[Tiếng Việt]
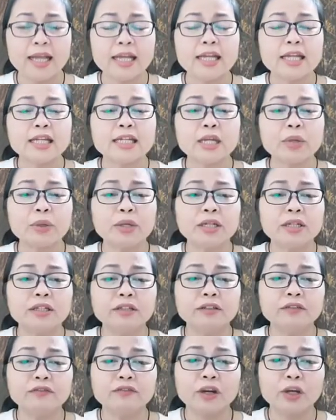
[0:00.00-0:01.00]
Sau khi
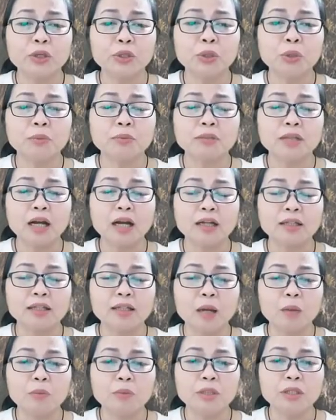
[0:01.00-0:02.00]
Đức Phật dùng thần
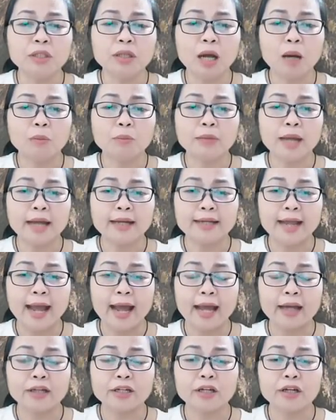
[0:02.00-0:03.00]
thông đưa ông Nan
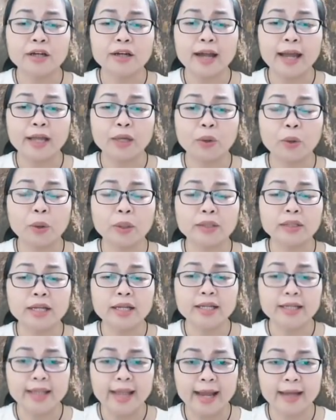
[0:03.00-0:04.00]
Đà trở lại cõi
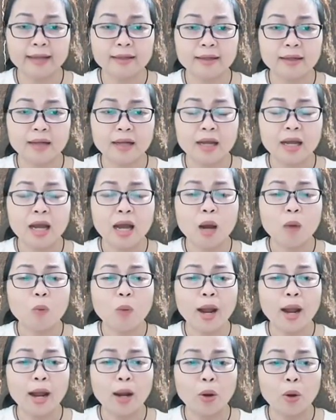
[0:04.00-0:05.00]
thế gian, ông
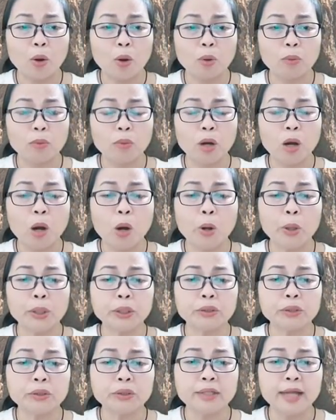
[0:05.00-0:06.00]
hoàng hồn hồi
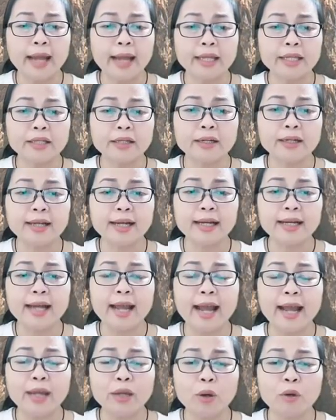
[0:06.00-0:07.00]
tưởng lại những cảnh
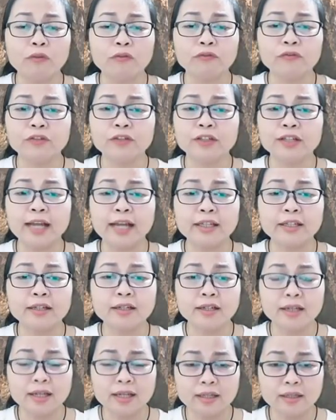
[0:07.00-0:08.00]
hãi hùng vừa đã chứng
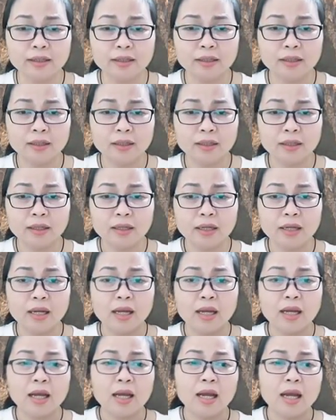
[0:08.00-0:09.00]
kiến.
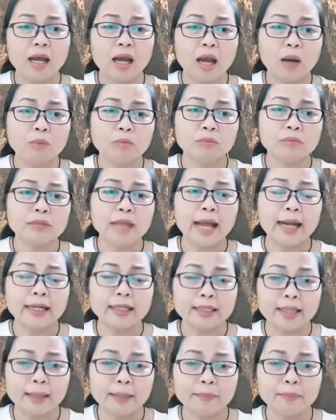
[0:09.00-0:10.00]
Ông thành
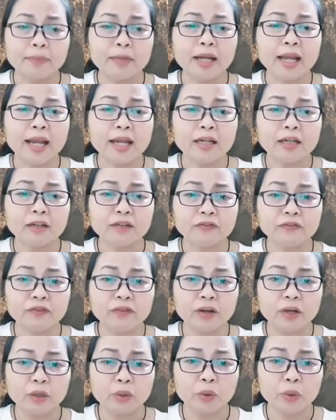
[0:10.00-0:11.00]
tâm nghe lời
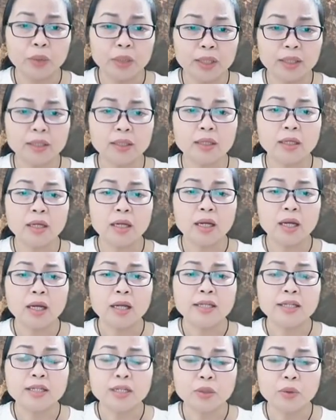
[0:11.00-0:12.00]
Phật khuyên,
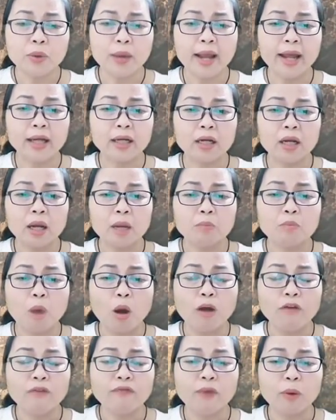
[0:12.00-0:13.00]
dứt khoát
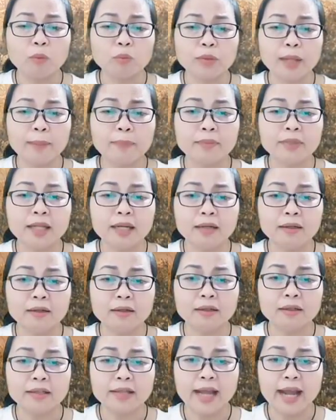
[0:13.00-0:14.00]
bỏ vọng tâm danh
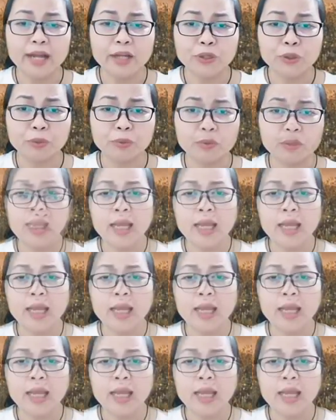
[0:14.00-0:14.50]
lợi ái dục,